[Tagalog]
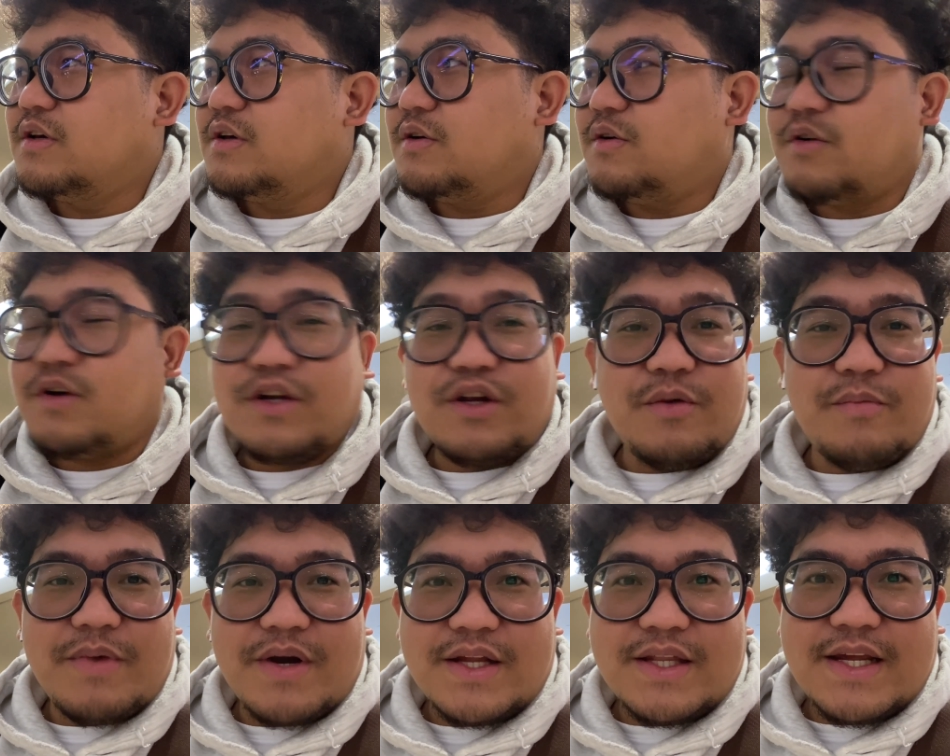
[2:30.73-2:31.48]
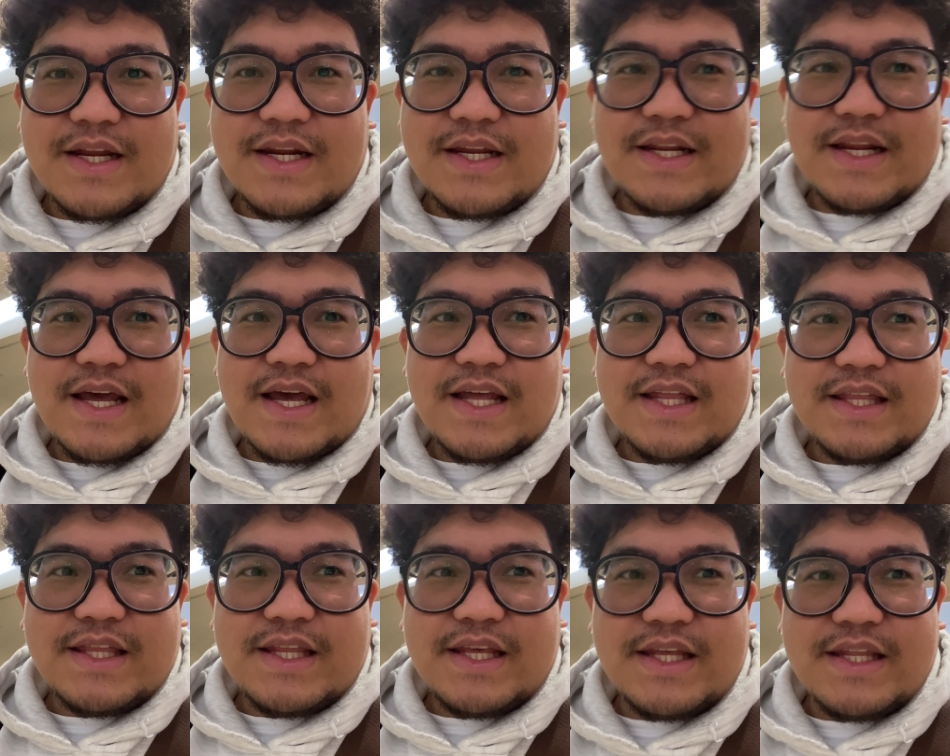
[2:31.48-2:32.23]
Kung ano yung mga dala
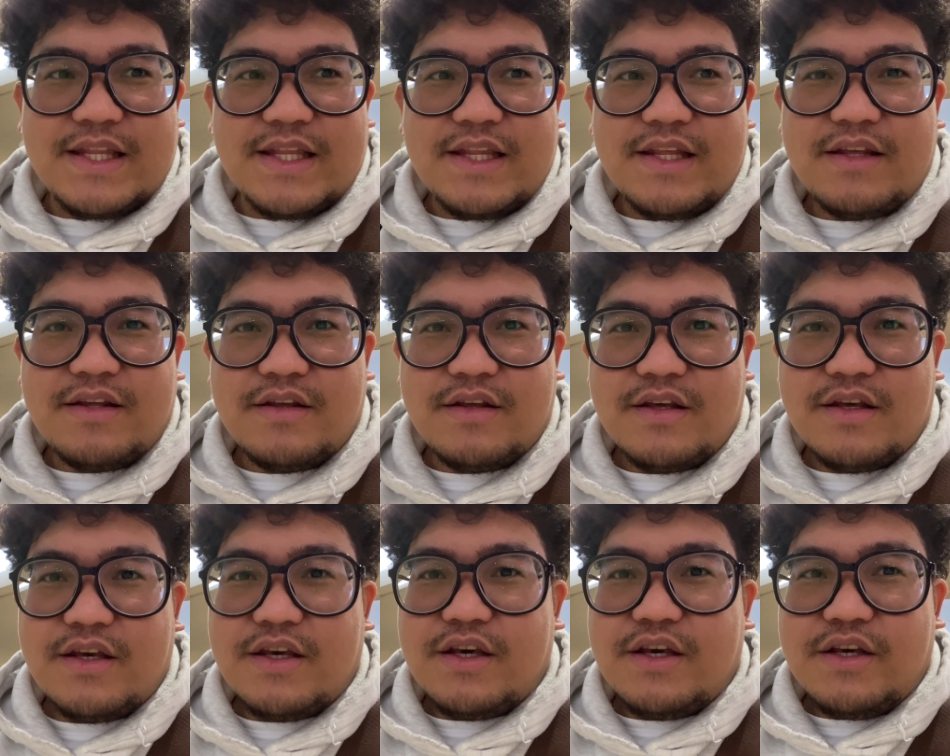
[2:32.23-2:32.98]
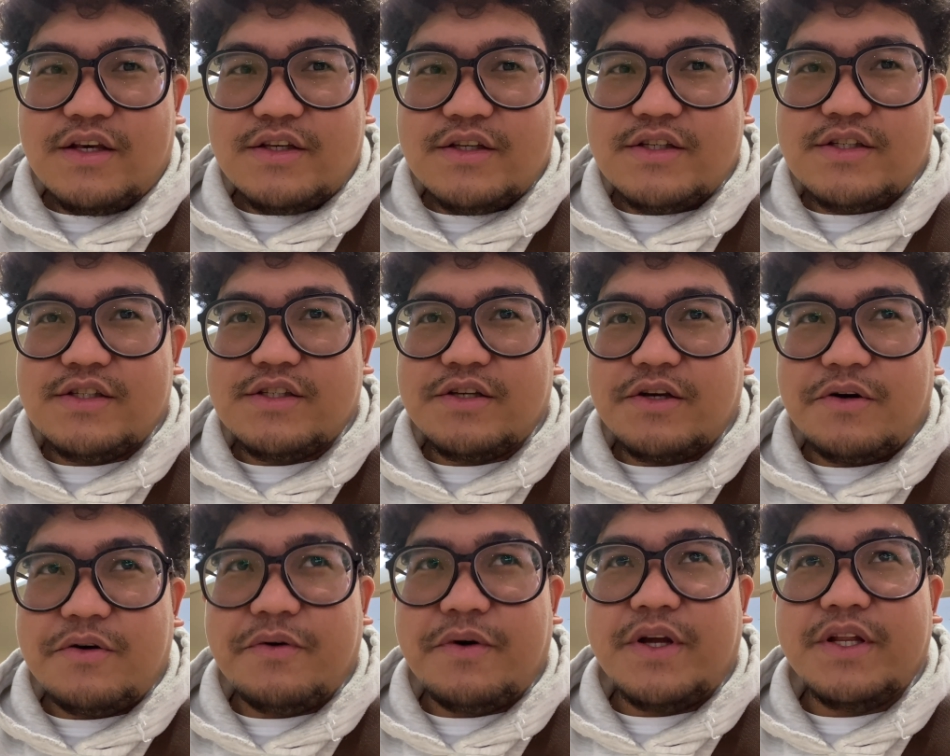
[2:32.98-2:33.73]
natin.
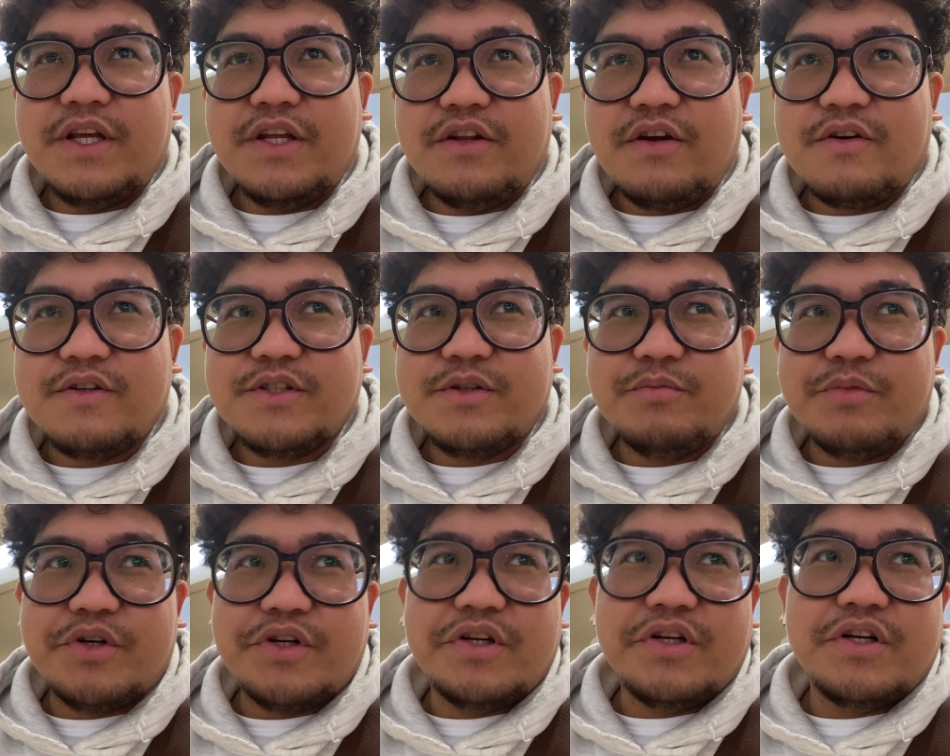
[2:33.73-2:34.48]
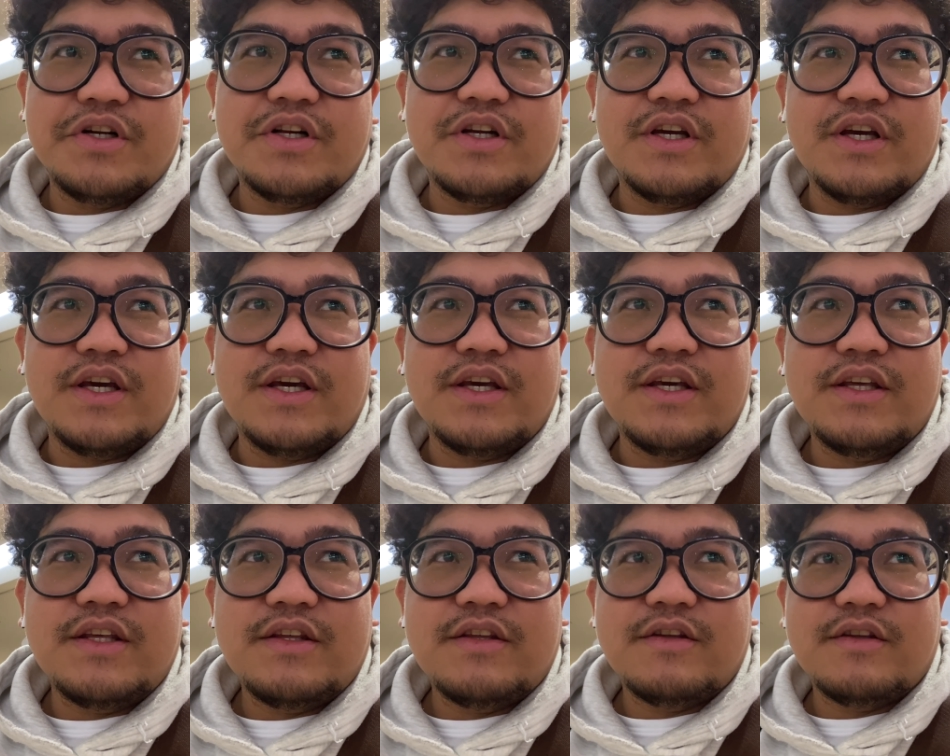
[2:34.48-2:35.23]
So, andito ako sa Burger
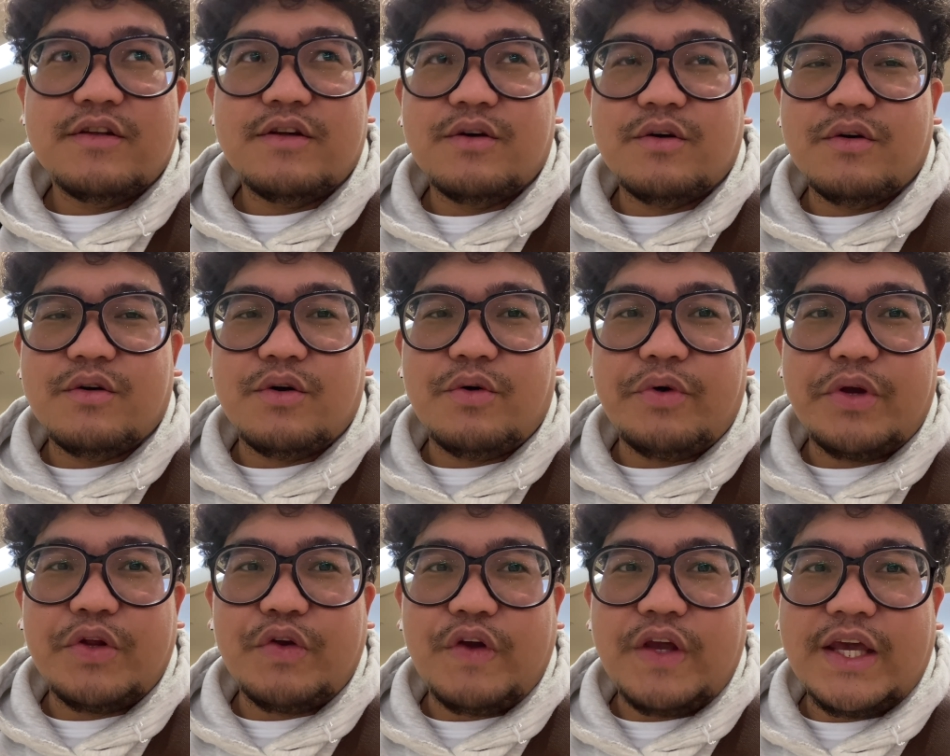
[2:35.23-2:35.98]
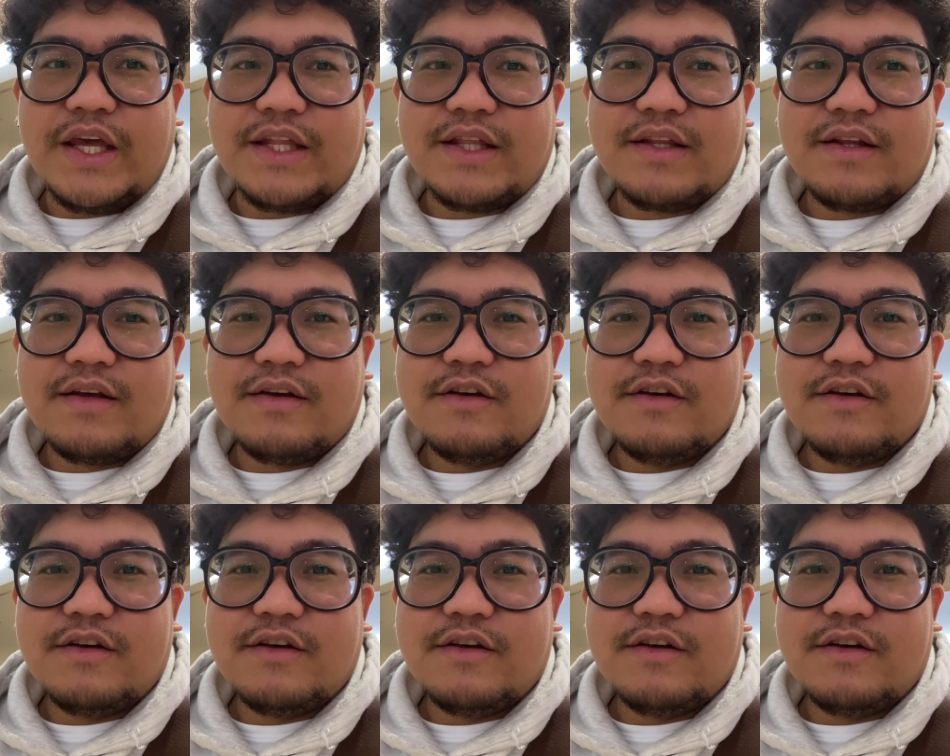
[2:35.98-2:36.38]
King. Going to eat.